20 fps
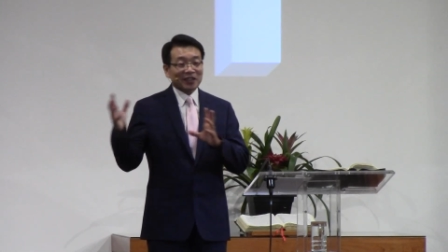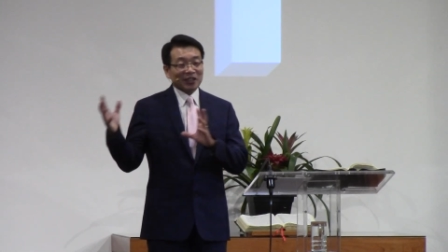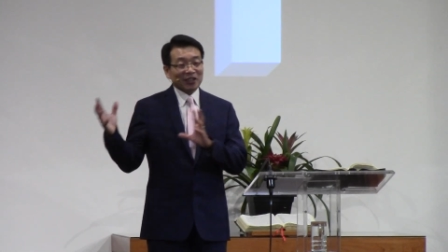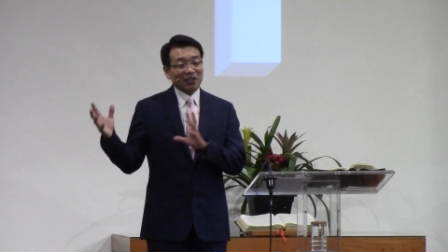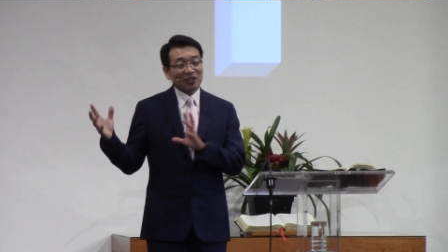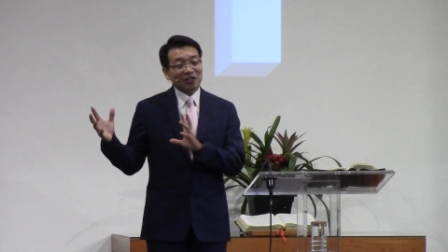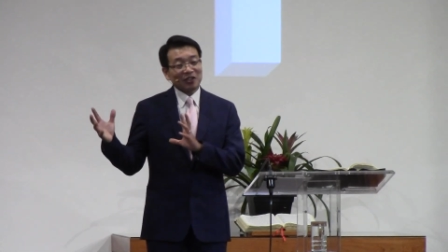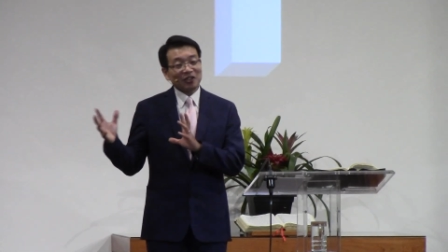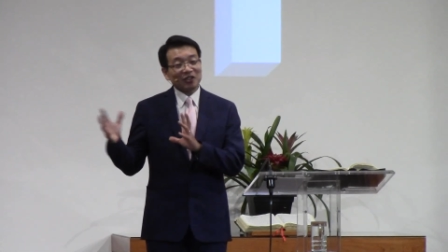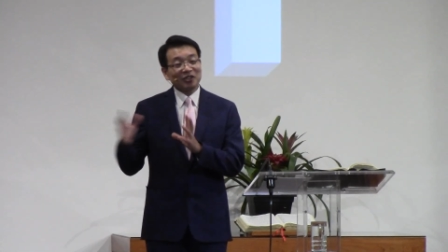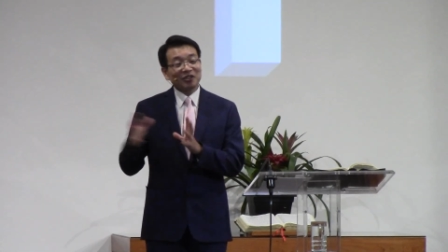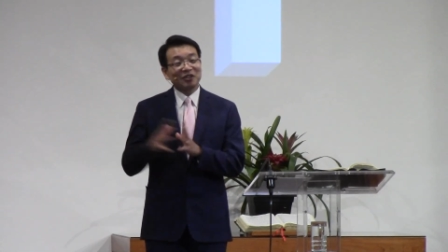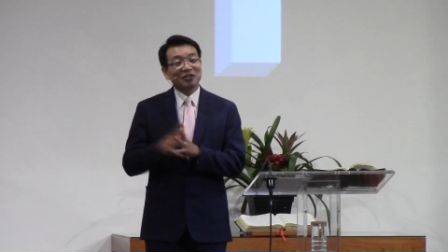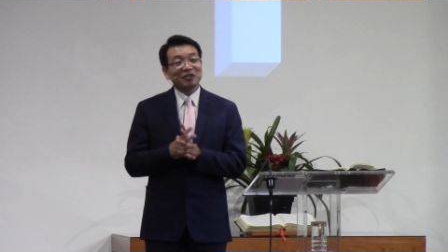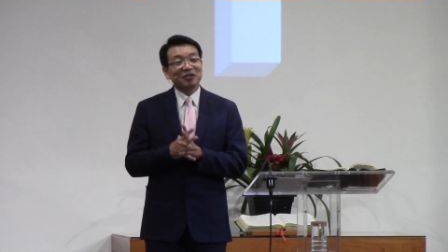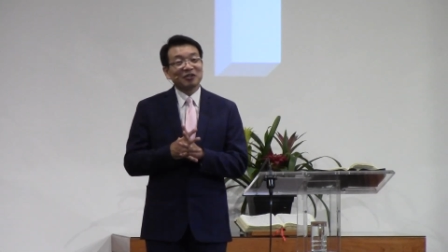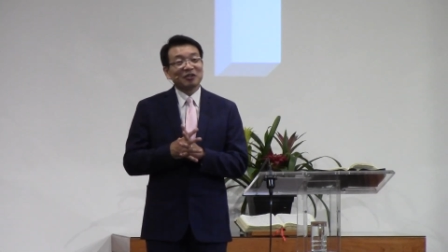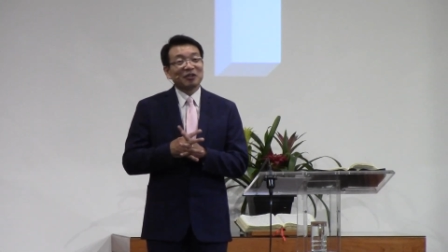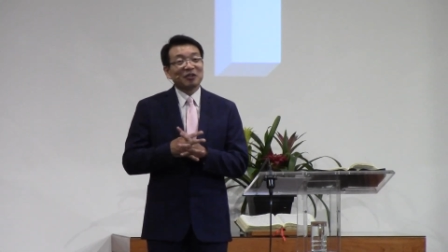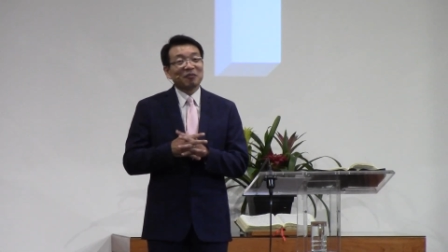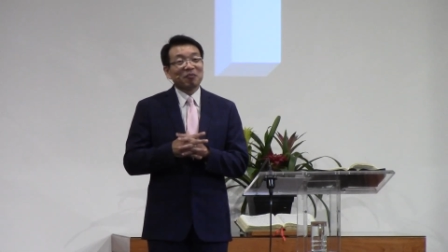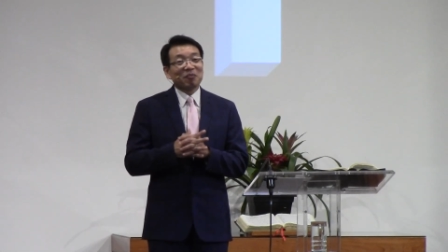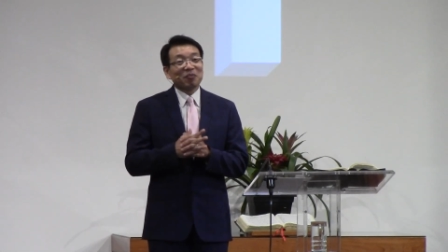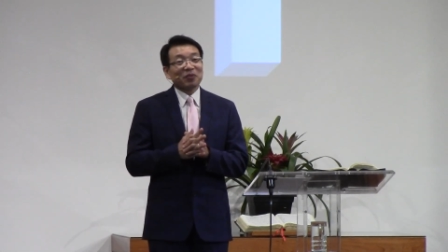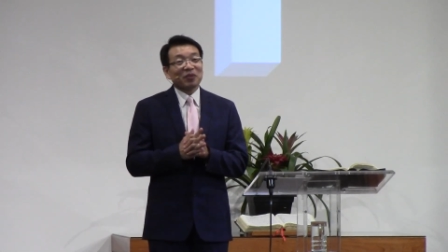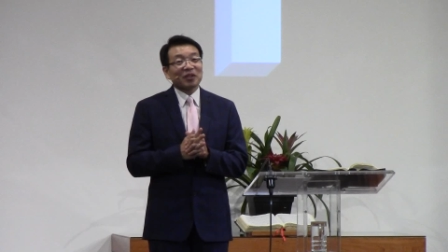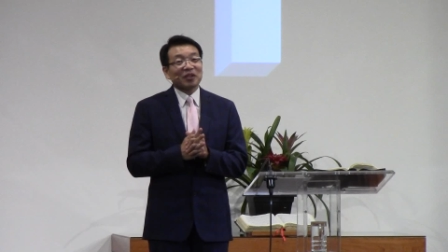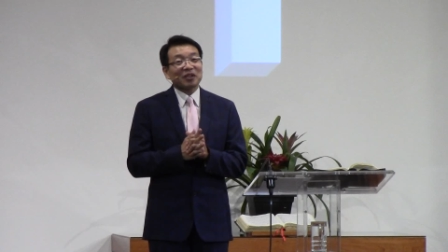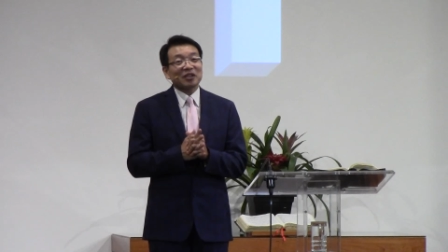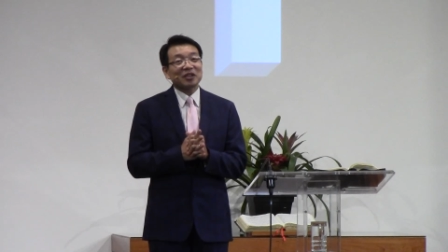어,
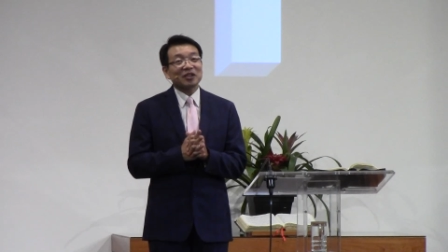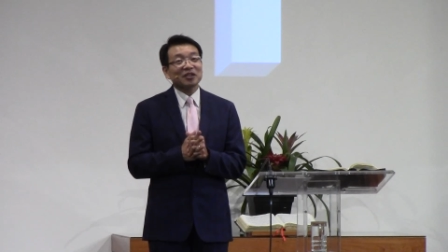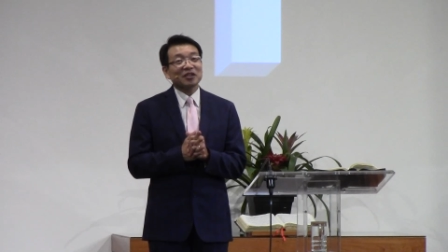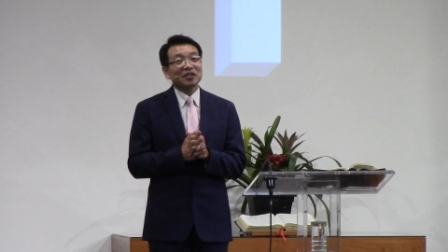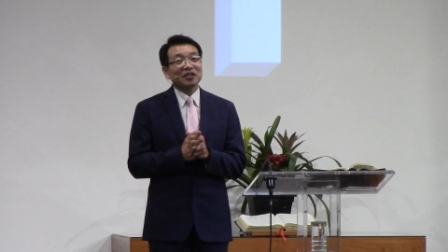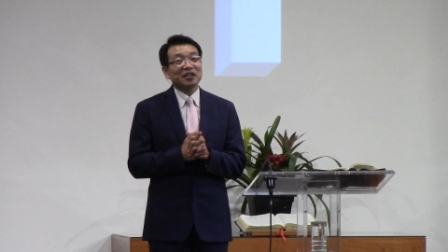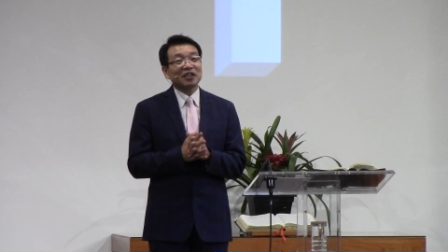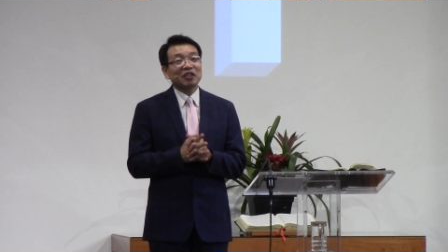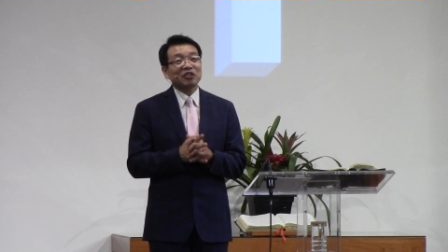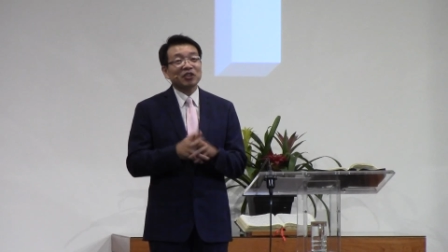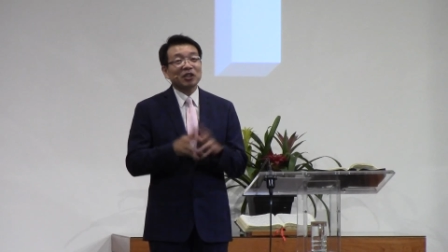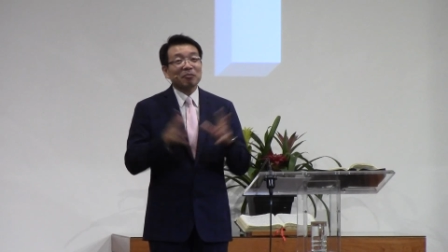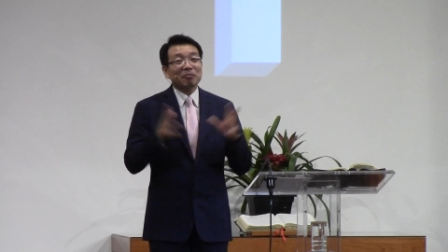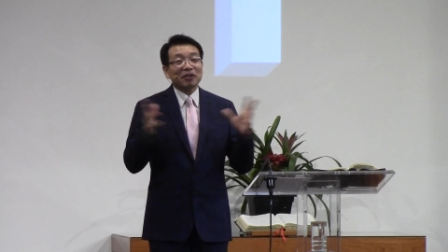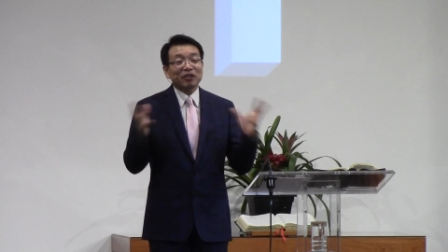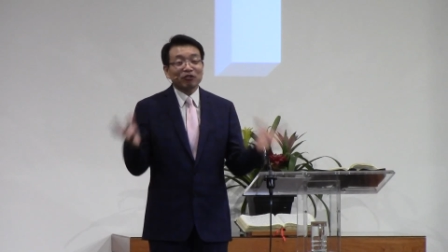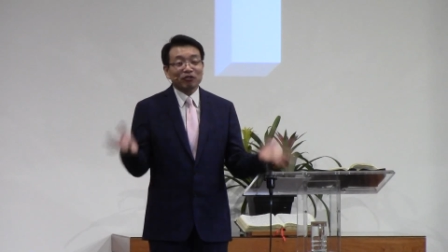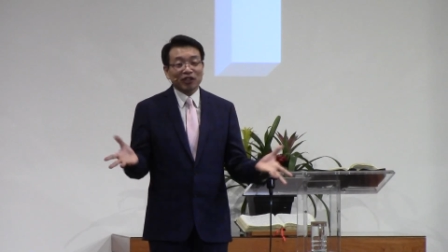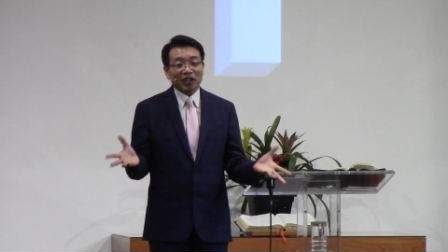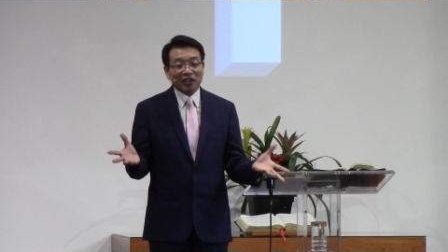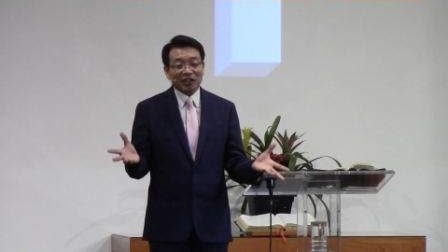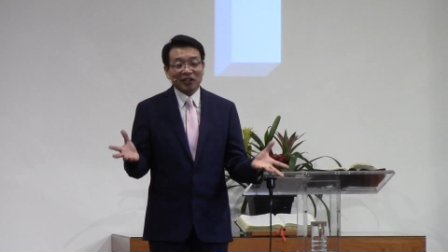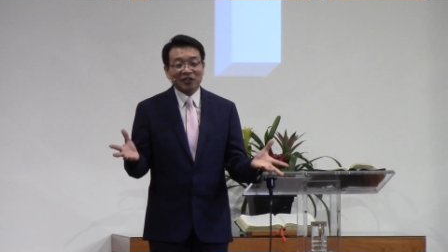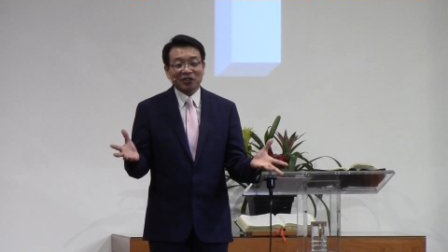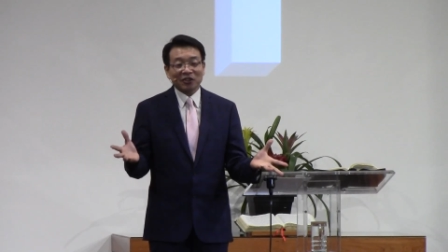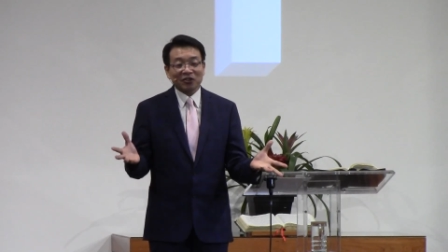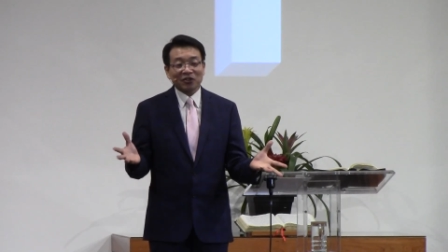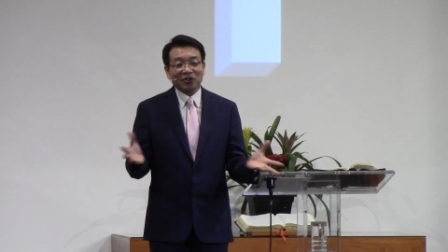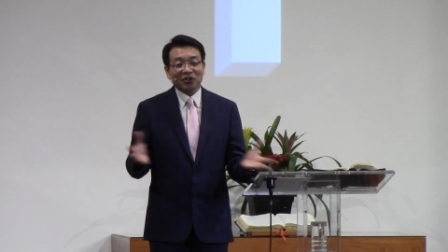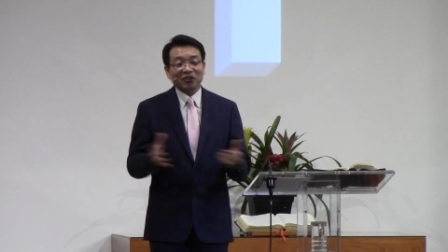그 예전에 미국에
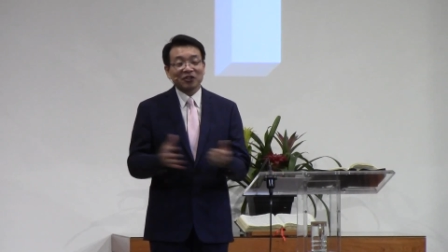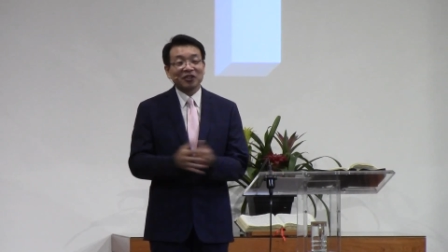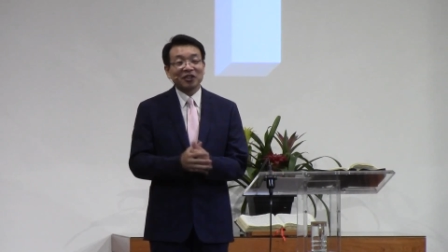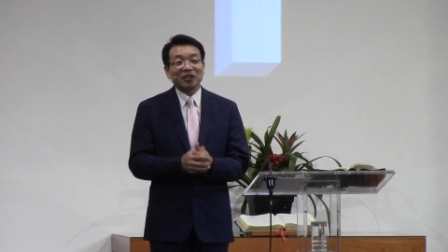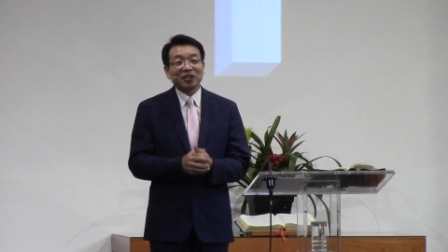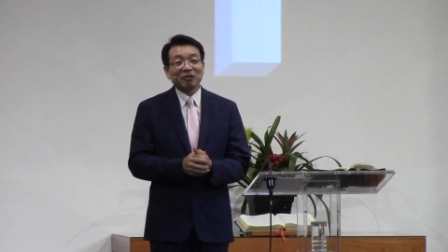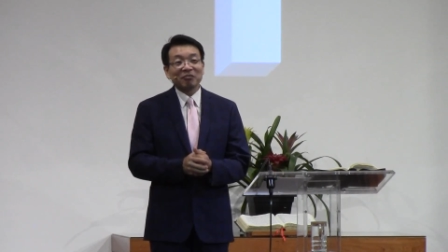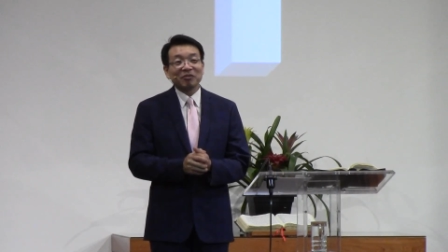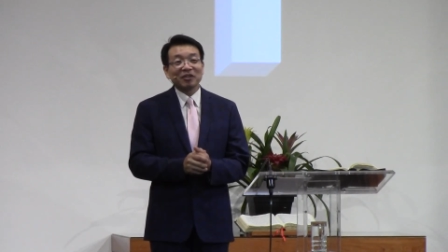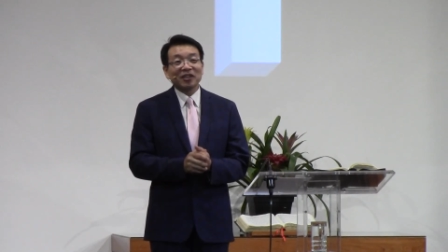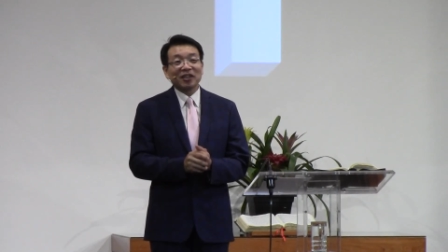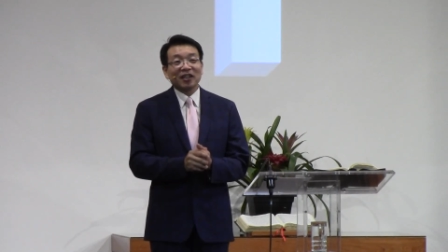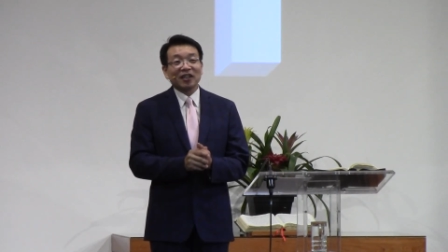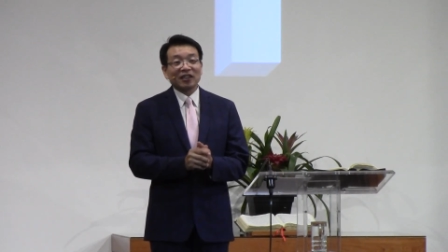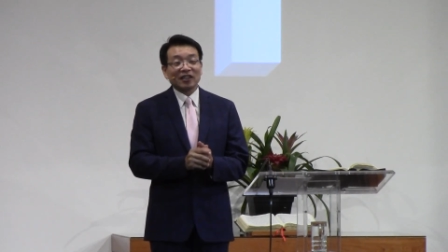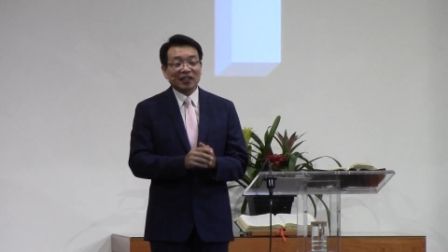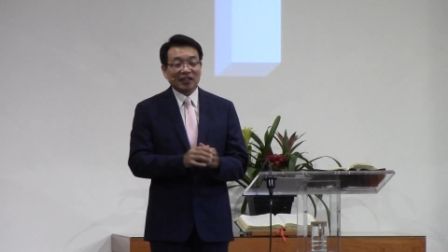있었던 일입니다.